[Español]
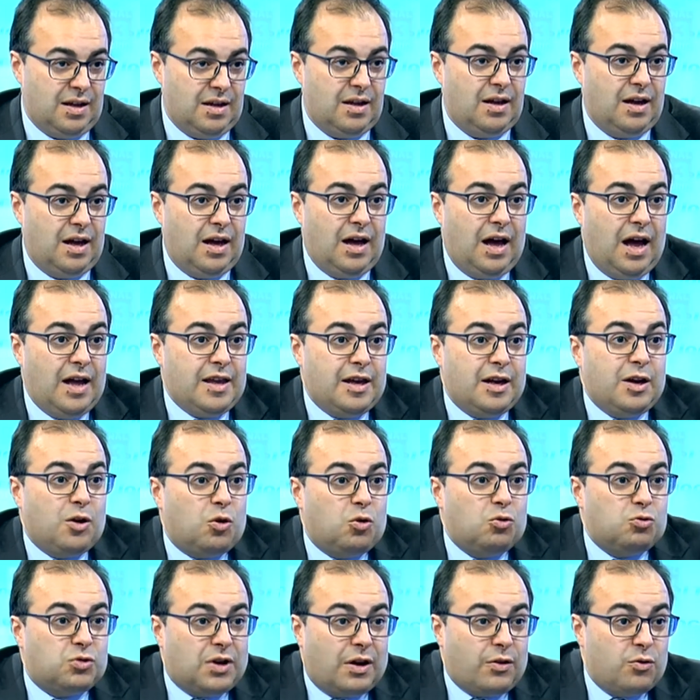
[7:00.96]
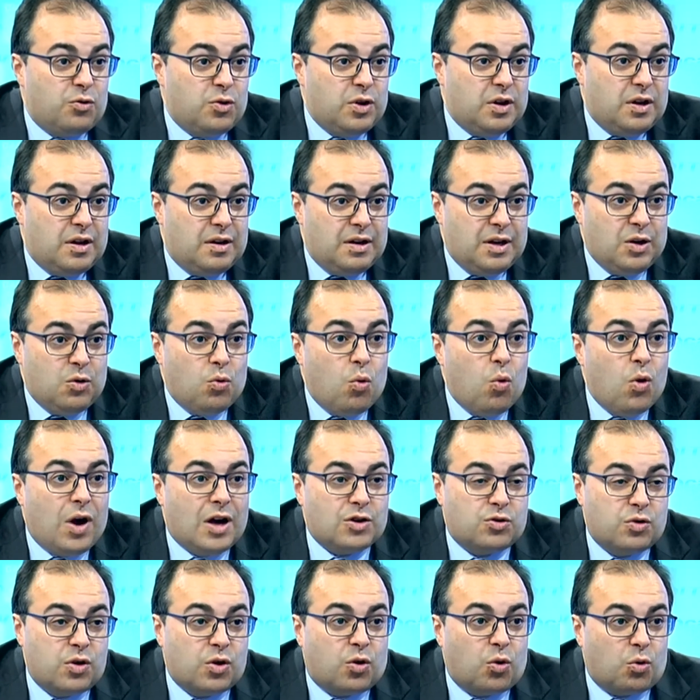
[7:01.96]
eh, hayan encontrado ningún
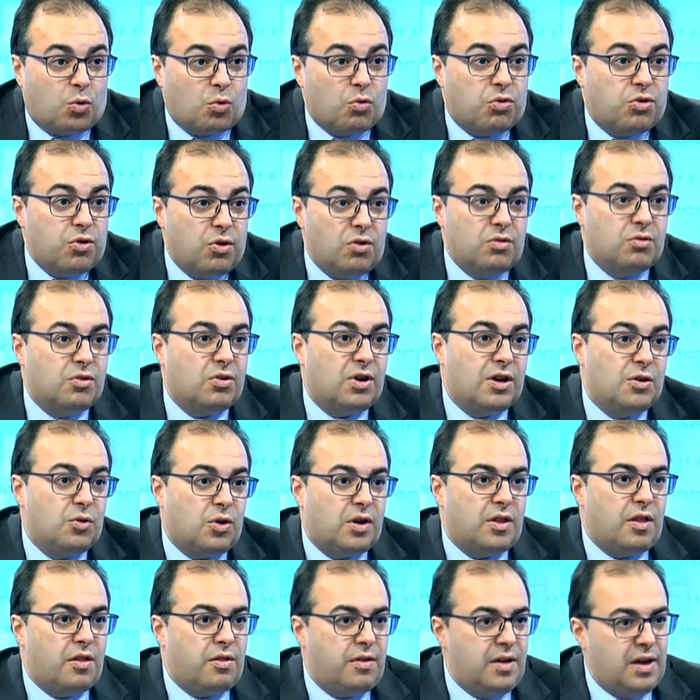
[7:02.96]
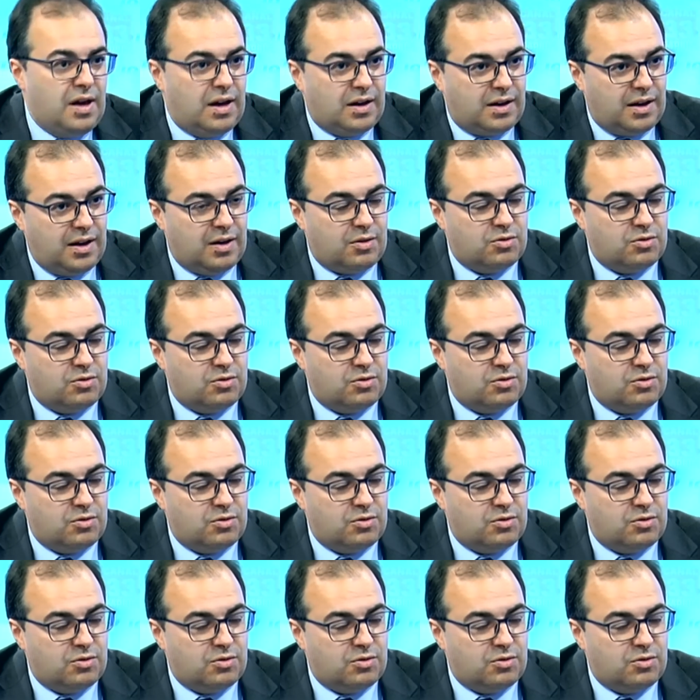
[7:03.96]
caso de corrupción, ¿no? que es lo que decían, que